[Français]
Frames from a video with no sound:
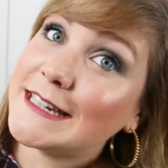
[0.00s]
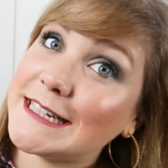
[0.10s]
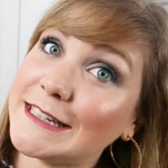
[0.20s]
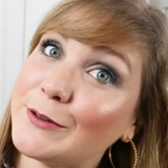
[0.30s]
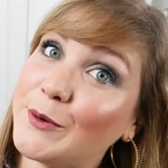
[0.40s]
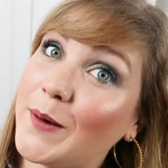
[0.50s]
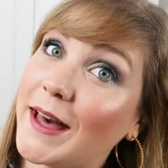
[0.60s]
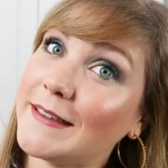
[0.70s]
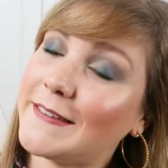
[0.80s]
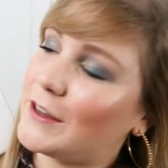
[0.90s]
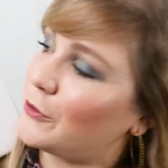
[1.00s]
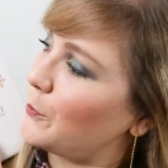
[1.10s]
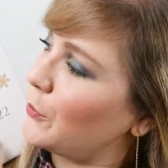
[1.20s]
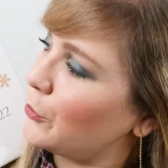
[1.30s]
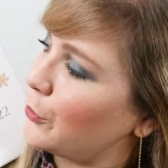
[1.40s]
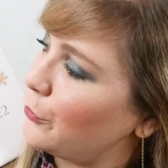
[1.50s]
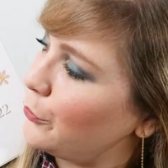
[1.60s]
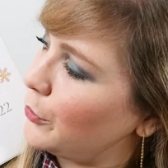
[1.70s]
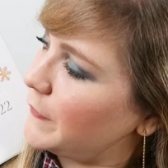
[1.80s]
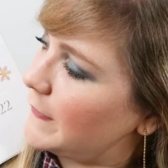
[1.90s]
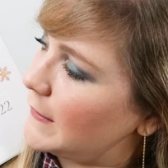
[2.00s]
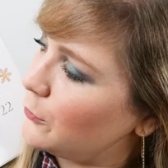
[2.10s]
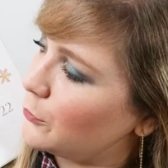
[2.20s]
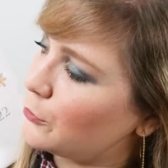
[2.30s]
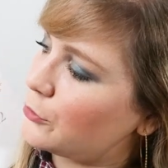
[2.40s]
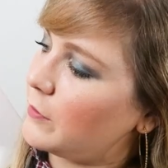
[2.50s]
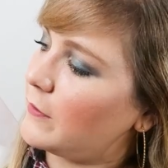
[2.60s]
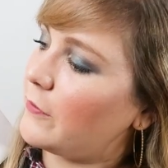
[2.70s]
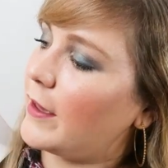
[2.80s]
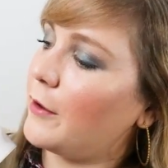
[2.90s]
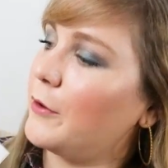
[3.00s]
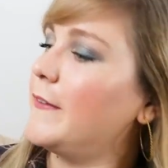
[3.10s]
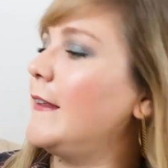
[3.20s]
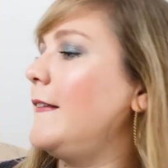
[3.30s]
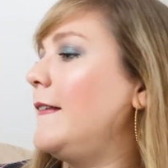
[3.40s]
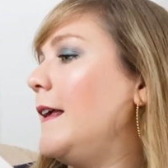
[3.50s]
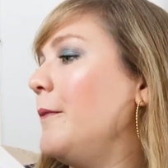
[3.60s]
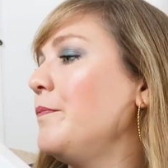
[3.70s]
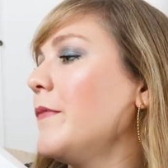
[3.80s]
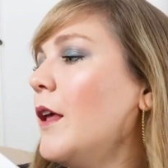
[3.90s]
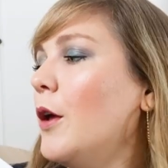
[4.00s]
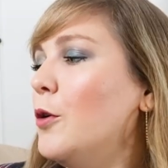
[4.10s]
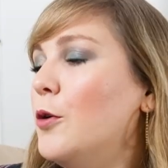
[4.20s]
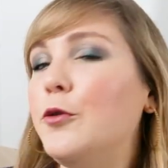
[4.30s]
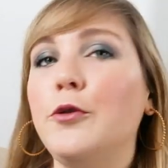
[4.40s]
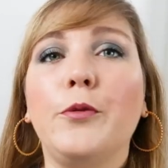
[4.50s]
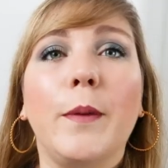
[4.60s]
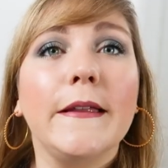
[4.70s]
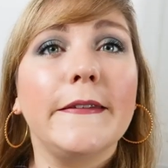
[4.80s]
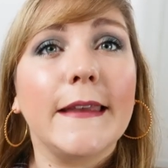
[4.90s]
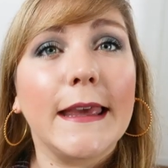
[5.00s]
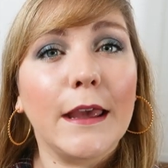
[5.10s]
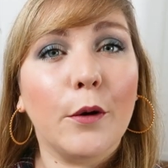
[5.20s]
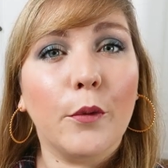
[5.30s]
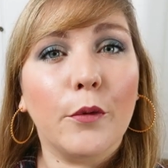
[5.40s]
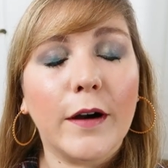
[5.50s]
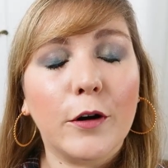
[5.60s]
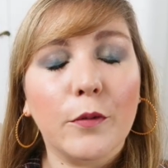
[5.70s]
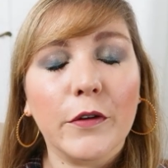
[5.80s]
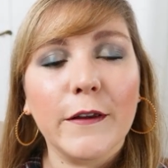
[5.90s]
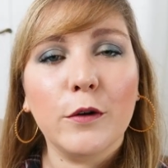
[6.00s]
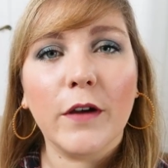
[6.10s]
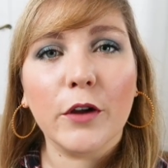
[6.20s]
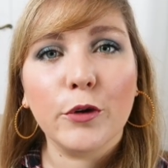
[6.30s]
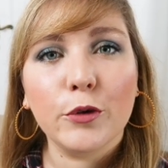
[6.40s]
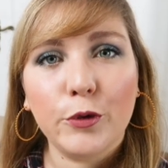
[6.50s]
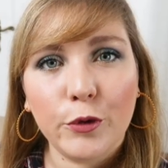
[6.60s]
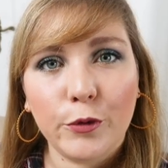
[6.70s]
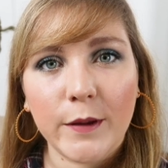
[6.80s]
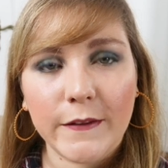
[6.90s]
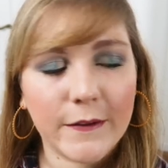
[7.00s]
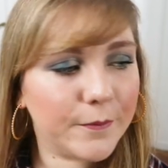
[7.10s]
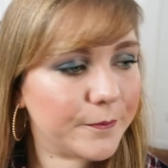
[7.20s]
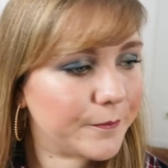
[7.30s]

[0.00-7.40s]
j'ai trop hâte et je pense que vous aussi donc je vais faire cesser le suspense et on va commencer l'ouverture tout de suite